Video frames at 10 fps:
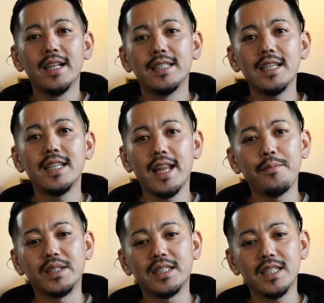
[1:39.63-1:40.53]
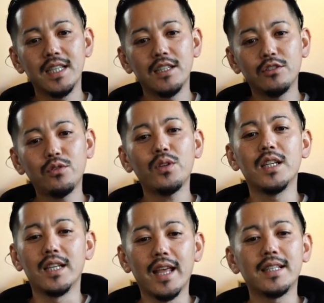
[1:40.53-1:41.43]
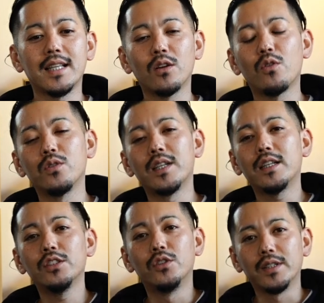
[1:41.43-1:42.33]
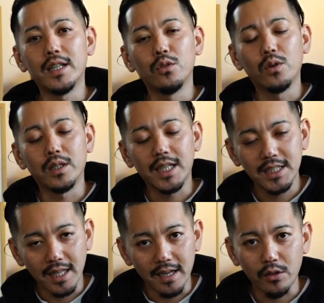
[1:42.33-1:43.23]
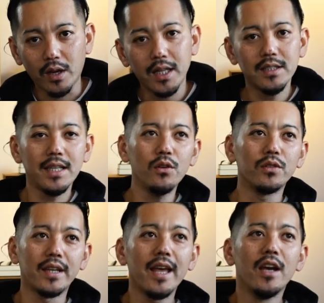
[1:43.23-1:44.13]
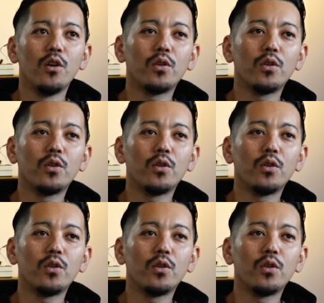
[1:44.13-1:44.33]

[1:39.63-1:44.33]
ぜひね、まあ、次行く時にね、参考になるような動画出してたりとか、あと最後にね、